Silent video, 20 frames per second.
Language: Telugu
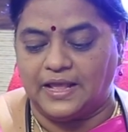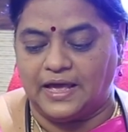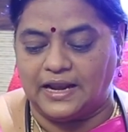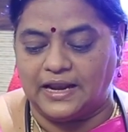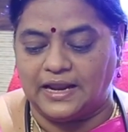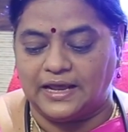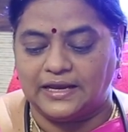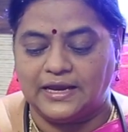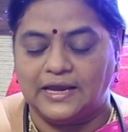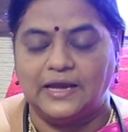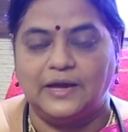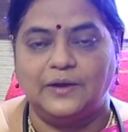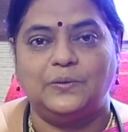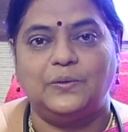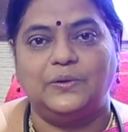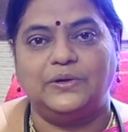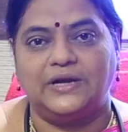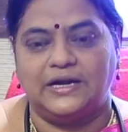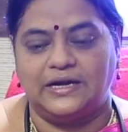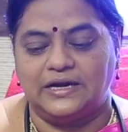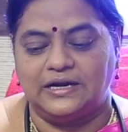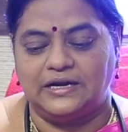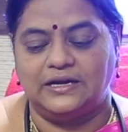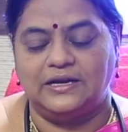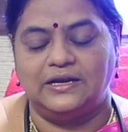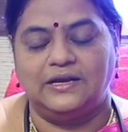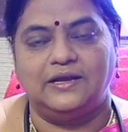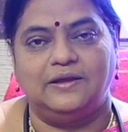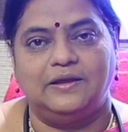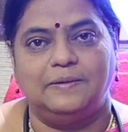అలాగే ఇంకోటి
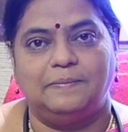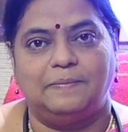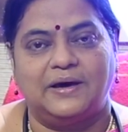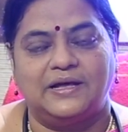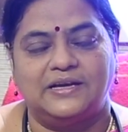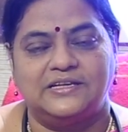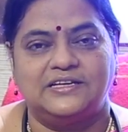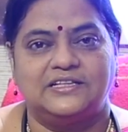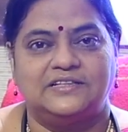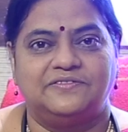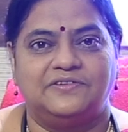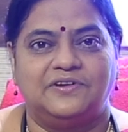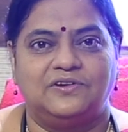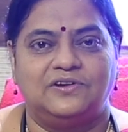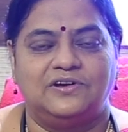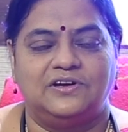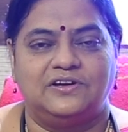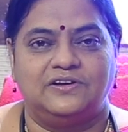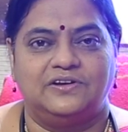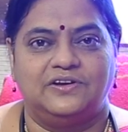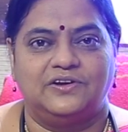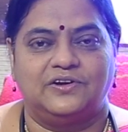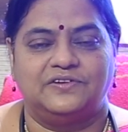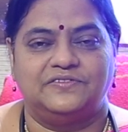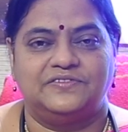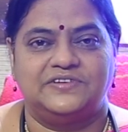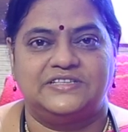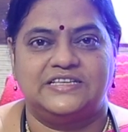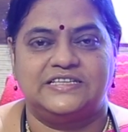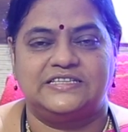ఏంటంటే ఈ పారిజాతం ఆకుల
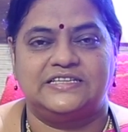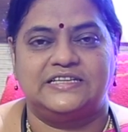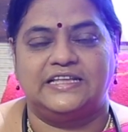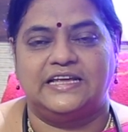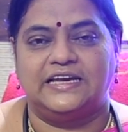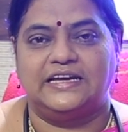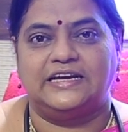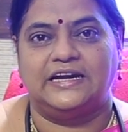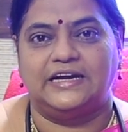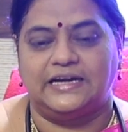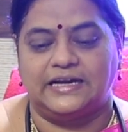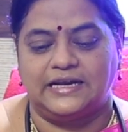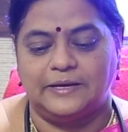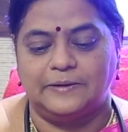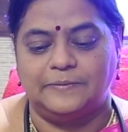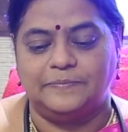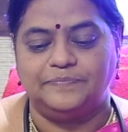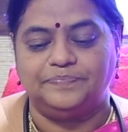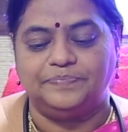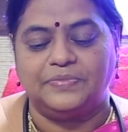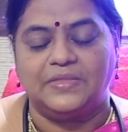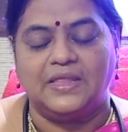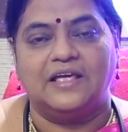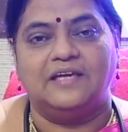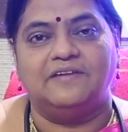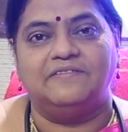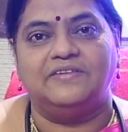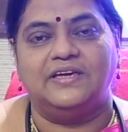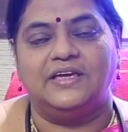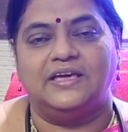యొక్క విశిష్టత ఏంటంటే
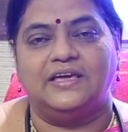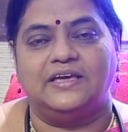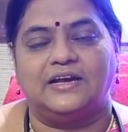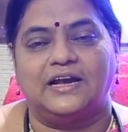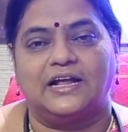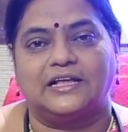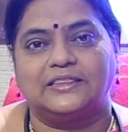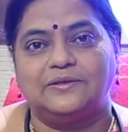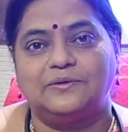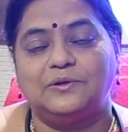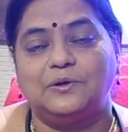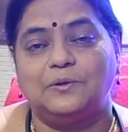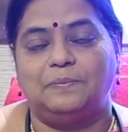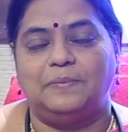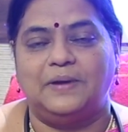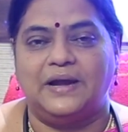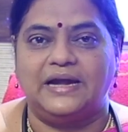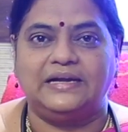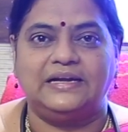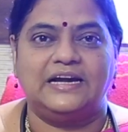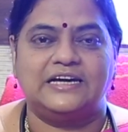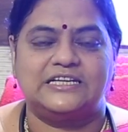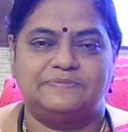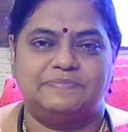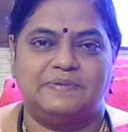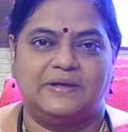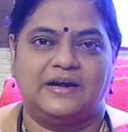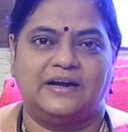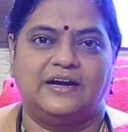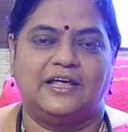ఇవి రక్తంలో
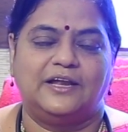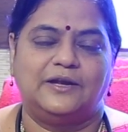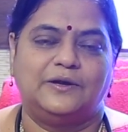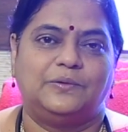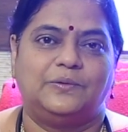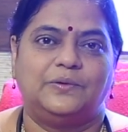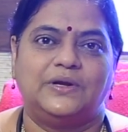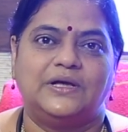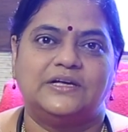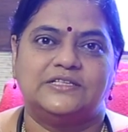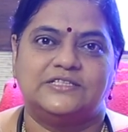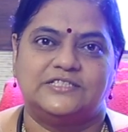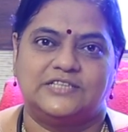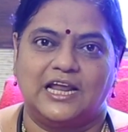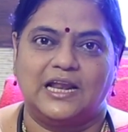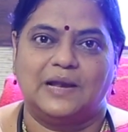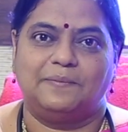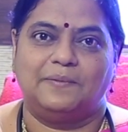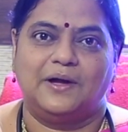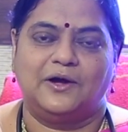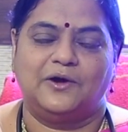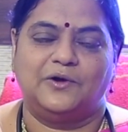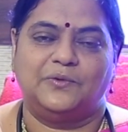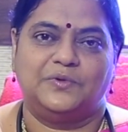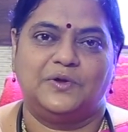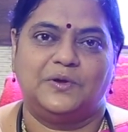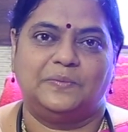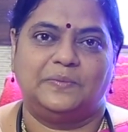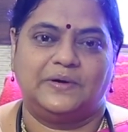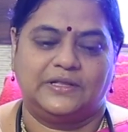ప్లేట్లెట్స్ పెరగడానికి కూడా చాలా బాగా
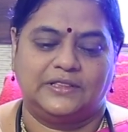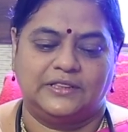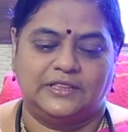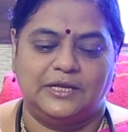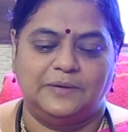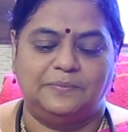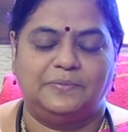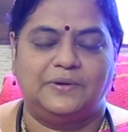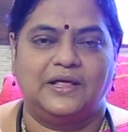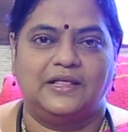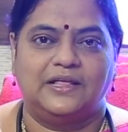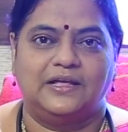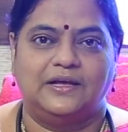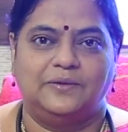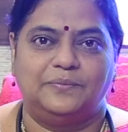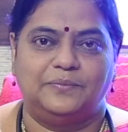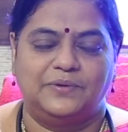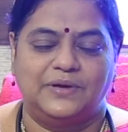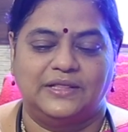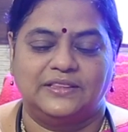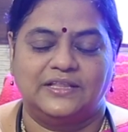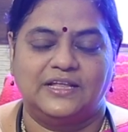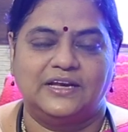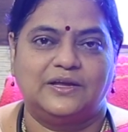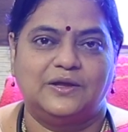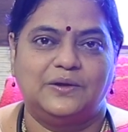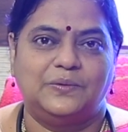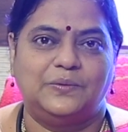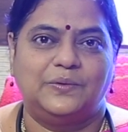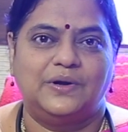ఉపయోగపడుతుంది ఇప్పుడు ఇప్పుడు
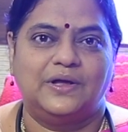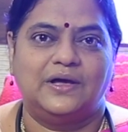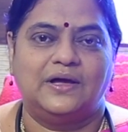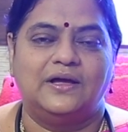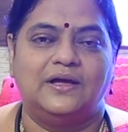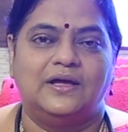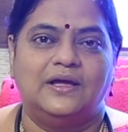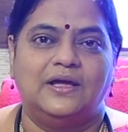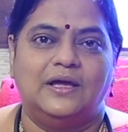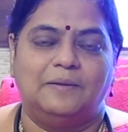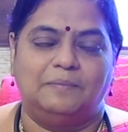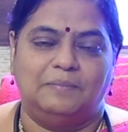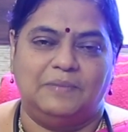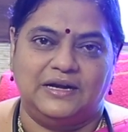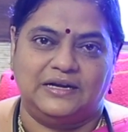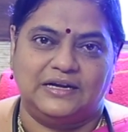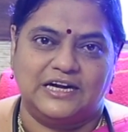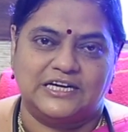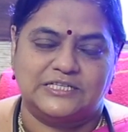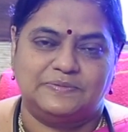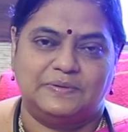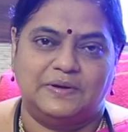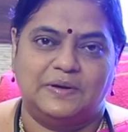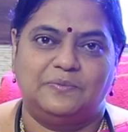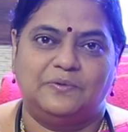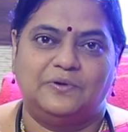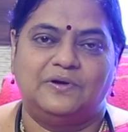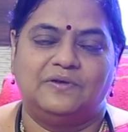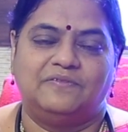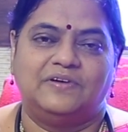అందరికీ కూడా ప్లేట్లెట్స్
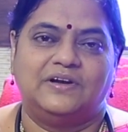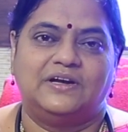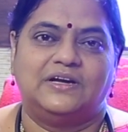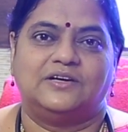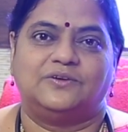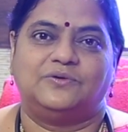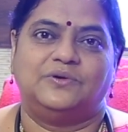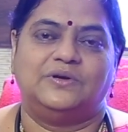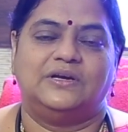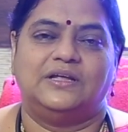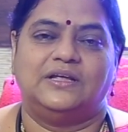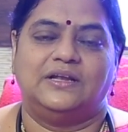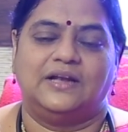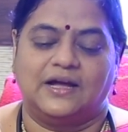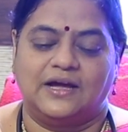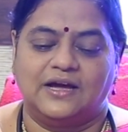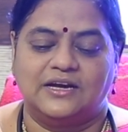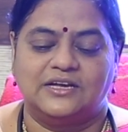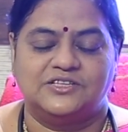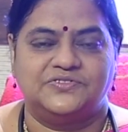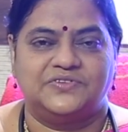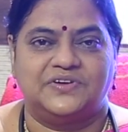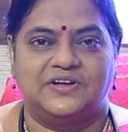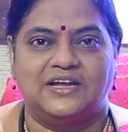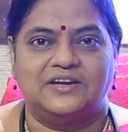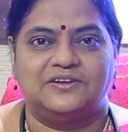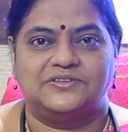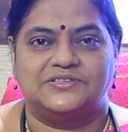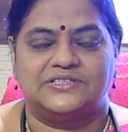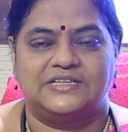పడిపోవడం వల్ల కొన్ని రకాల
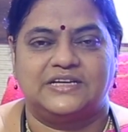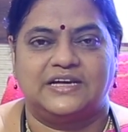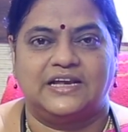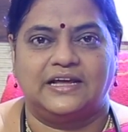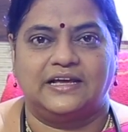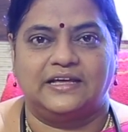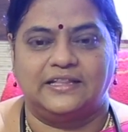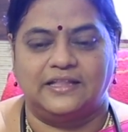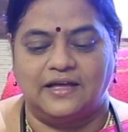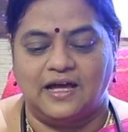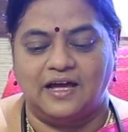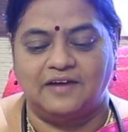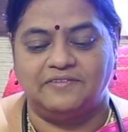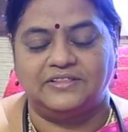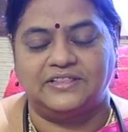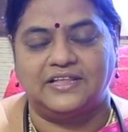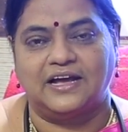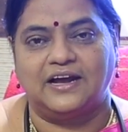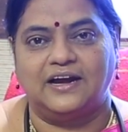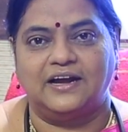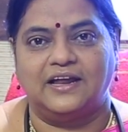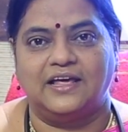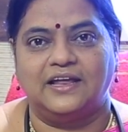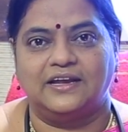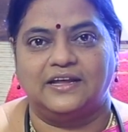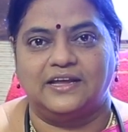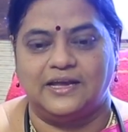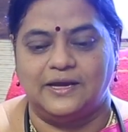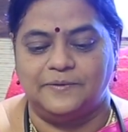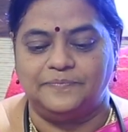జ్వరాలు వస్తున్నాయి కదా అవి
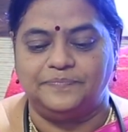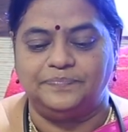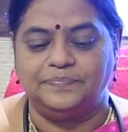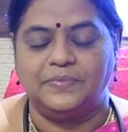తగ్గడానికి